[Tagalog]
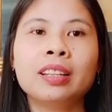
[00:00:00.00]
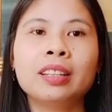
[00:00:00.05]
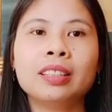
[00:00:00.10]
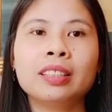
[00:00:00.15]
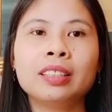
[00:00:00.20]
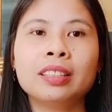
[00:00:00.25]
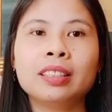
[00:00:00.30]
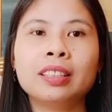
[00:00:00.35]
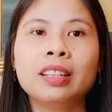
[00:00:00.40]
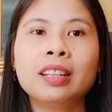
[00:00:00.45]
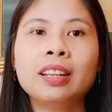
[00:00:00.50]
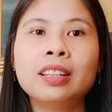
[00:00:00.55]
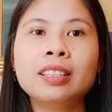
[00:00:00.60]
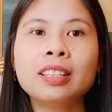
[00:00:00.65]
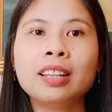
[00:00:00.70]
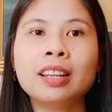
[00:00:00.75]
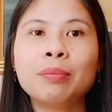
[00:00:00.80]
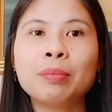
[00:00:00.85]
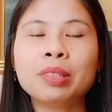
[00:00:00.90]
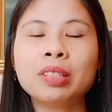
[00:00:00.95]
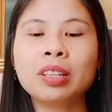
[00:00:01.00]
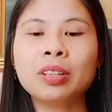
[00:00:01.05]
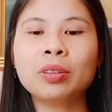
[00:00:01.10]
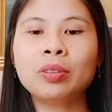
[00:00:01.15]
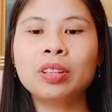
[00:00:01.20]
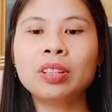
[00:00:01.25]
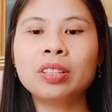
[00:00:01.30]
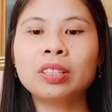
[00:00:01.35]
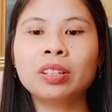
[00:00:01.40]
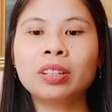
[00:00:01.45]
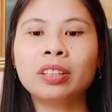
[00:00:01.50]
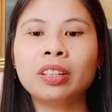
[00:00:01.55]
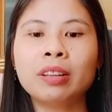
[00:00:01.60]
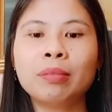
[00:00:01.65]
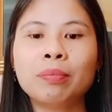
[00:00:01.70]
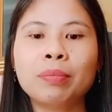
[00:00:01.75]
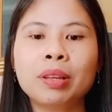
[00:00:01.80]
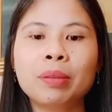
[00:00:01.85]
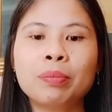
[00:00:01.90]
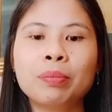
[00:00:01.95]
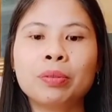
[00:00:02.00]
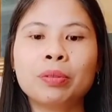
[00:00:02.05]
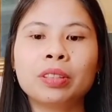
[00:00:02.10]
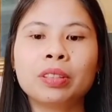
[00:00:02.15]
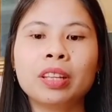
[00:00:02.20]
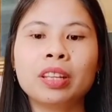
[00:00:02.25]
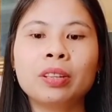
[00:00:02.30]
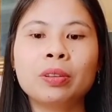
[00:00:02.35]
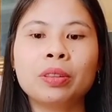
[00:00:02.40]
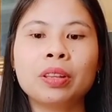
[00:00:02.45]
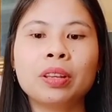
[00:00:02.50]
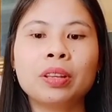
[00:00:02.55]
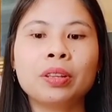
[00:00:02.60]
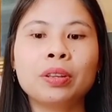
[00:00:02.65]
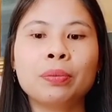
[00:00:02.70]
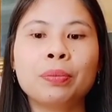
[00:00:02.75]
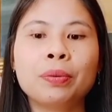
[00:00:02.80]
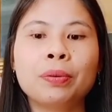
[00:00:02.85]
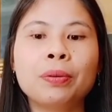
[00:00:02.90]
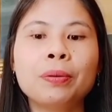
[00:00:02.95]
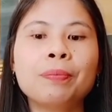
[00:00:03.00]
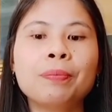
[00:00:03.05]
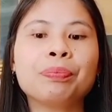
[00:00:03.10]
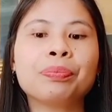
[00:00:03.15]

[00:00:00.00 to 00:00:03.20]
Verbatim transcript: Dagan salamat sa iyo din, Sir King Pipo. Thank you, thank you po.